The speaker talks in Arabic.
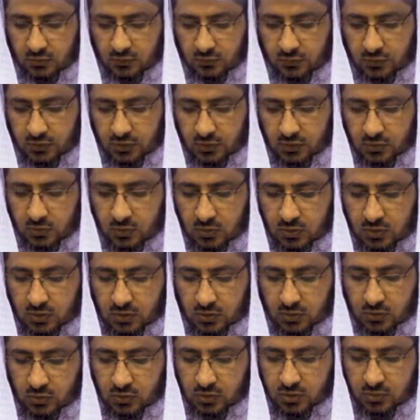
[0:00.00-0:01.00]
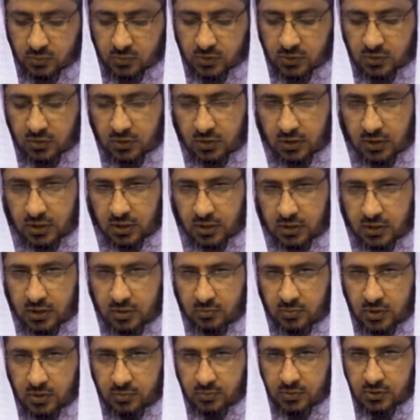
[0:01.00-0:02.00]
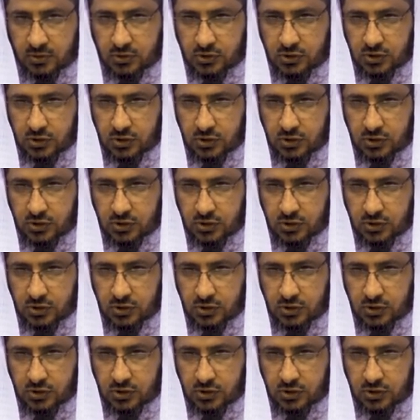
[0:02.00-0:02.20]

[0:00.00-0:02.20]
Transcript: في كل حكم حكم به